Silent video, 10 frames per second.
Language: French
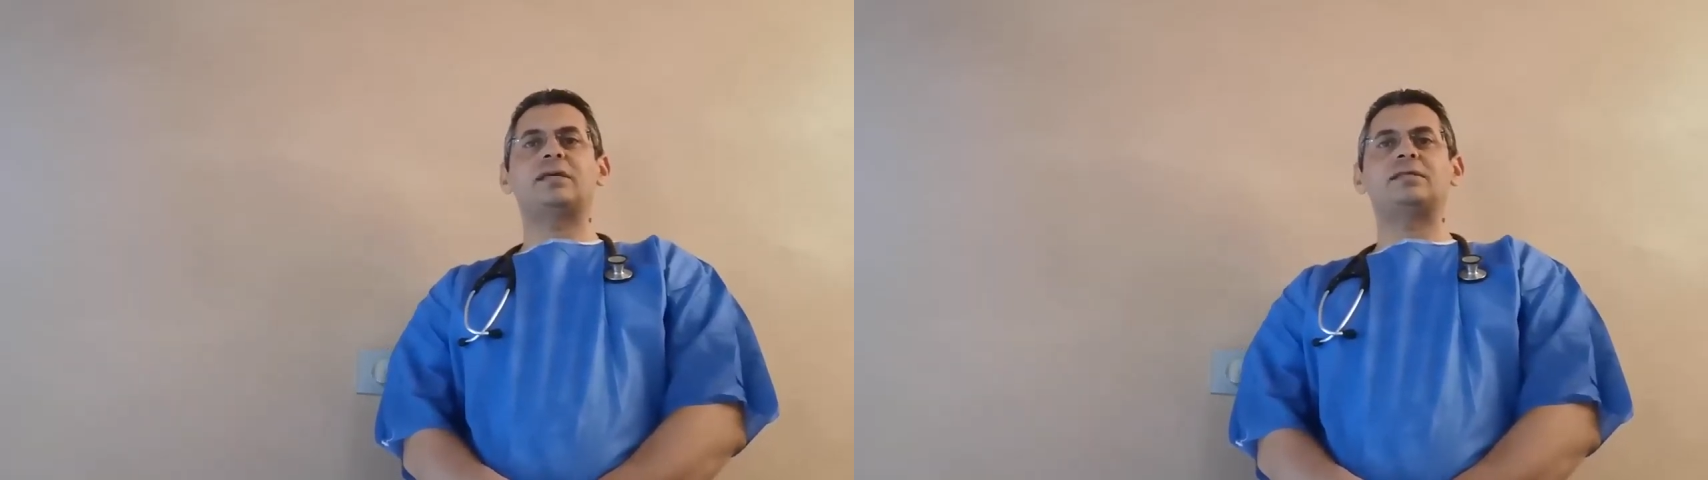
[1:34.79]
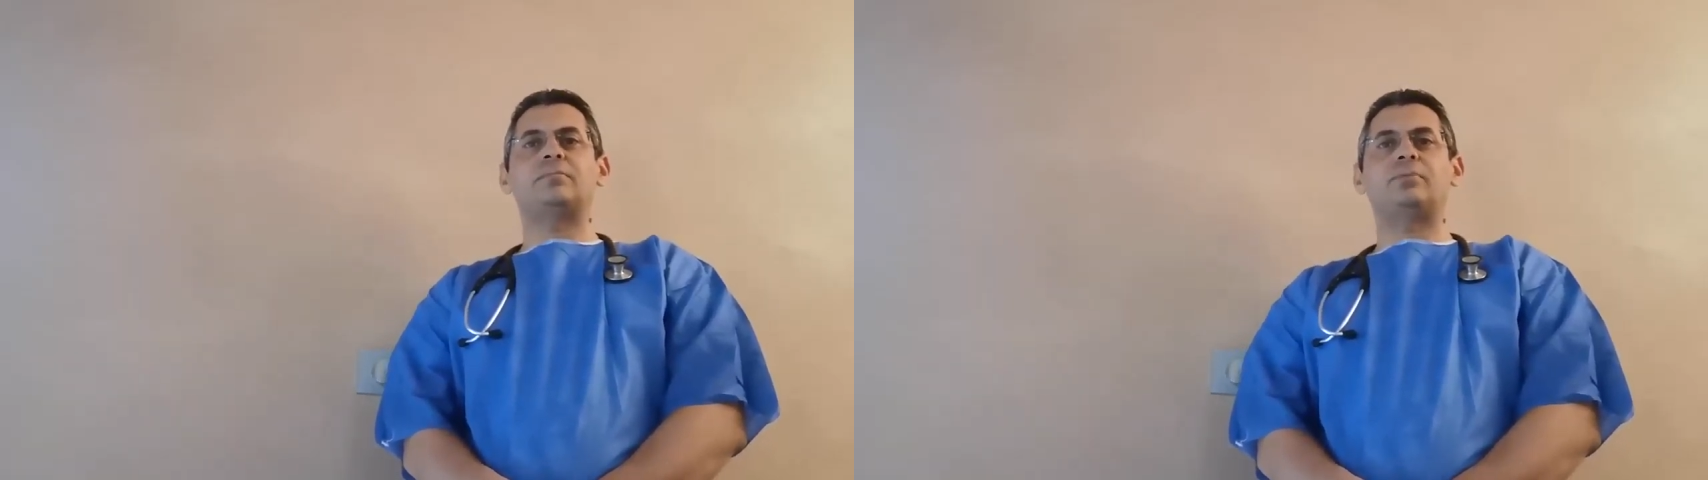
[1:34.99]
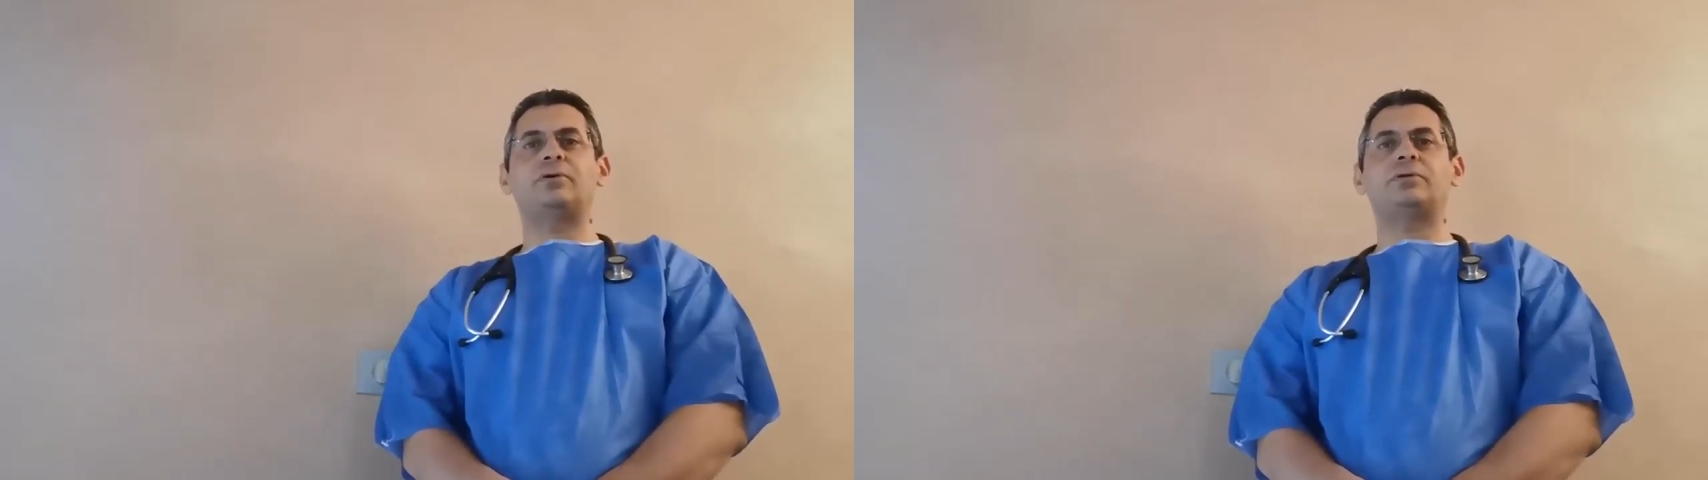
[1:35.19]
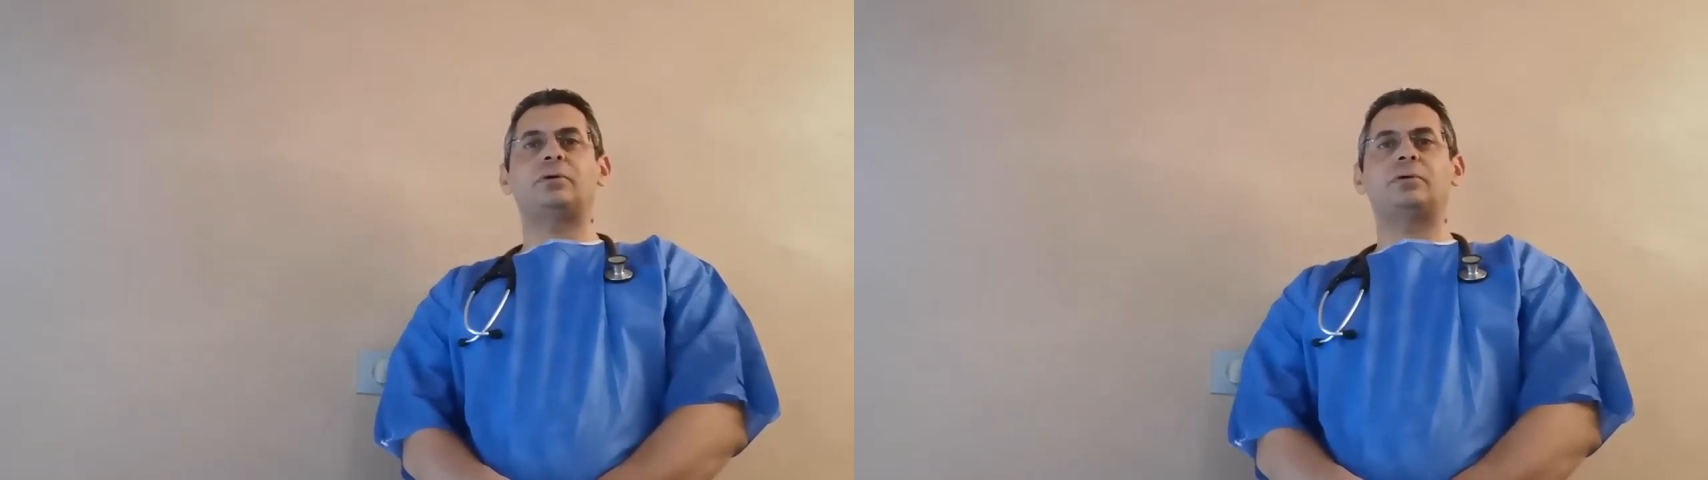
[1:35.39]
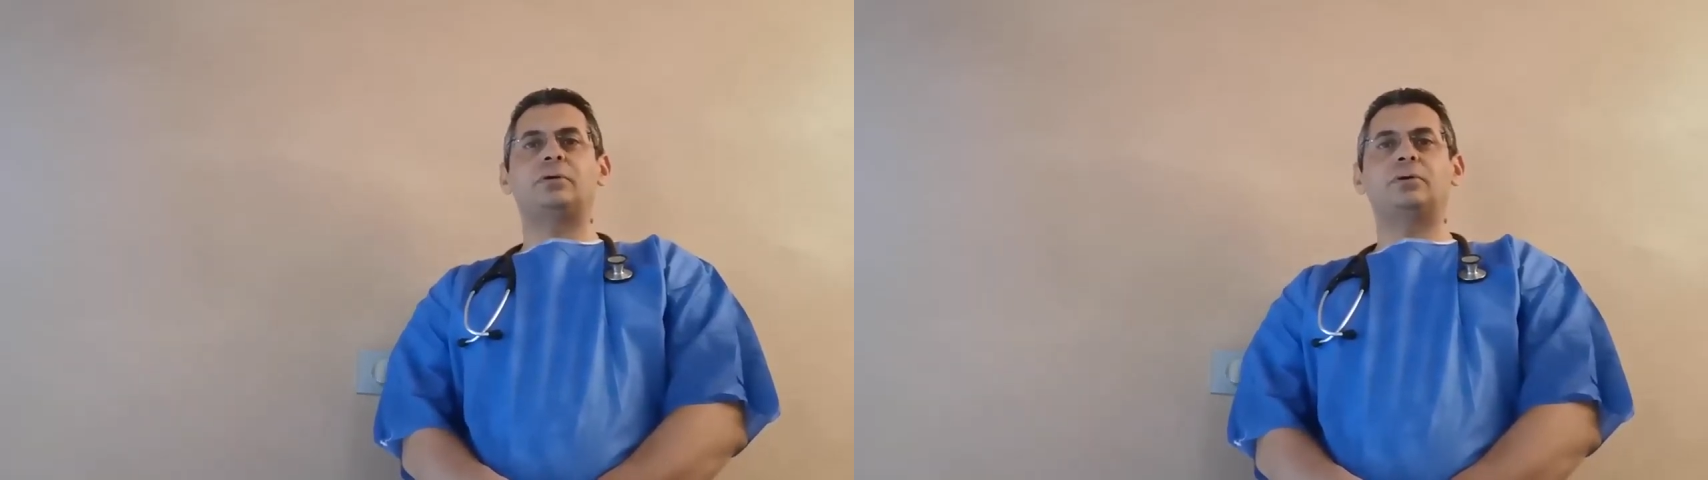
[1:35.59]
très
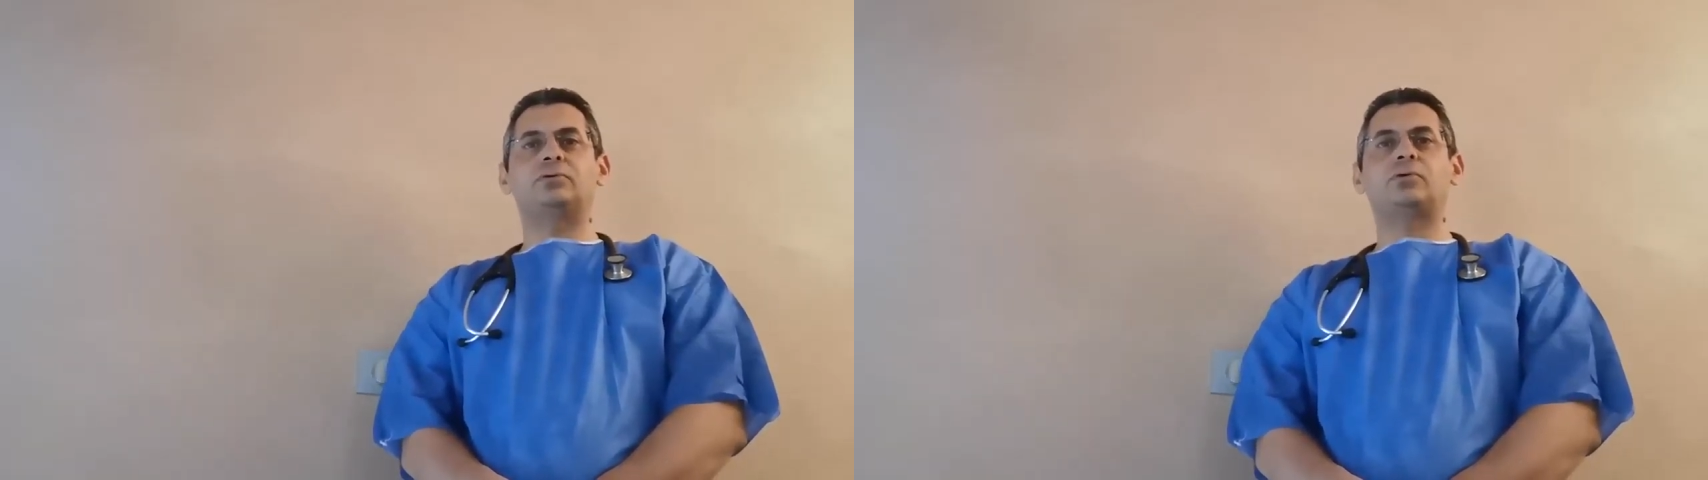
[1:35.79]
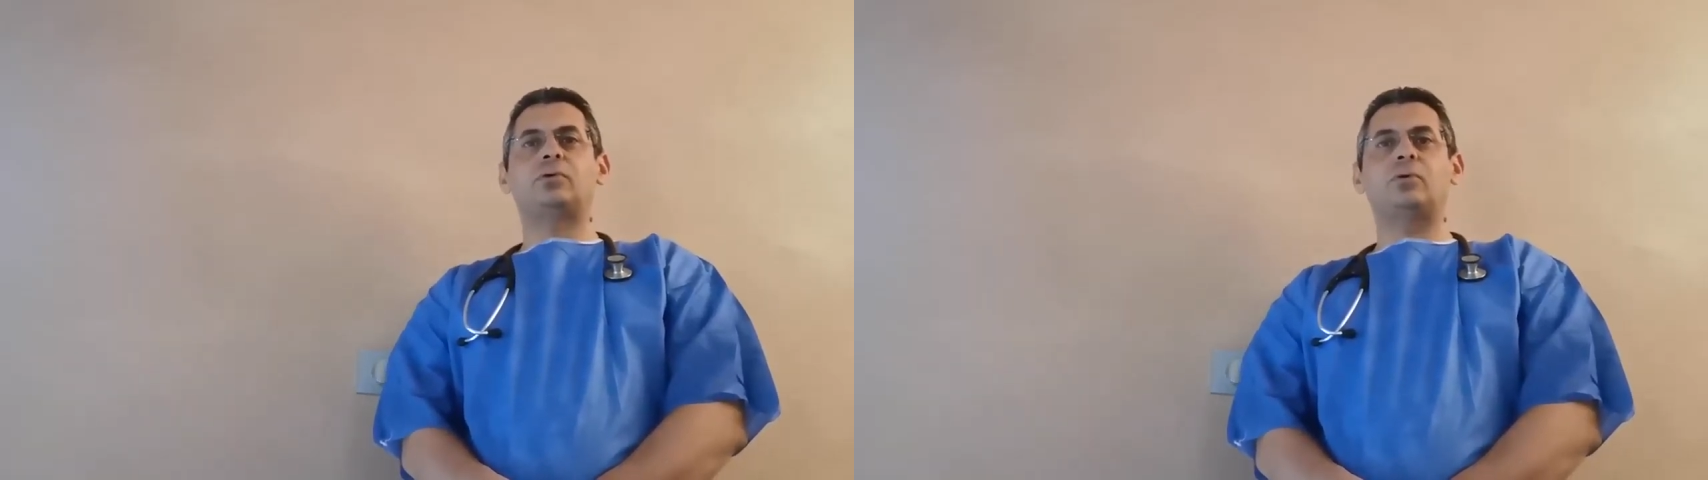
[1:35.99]
important,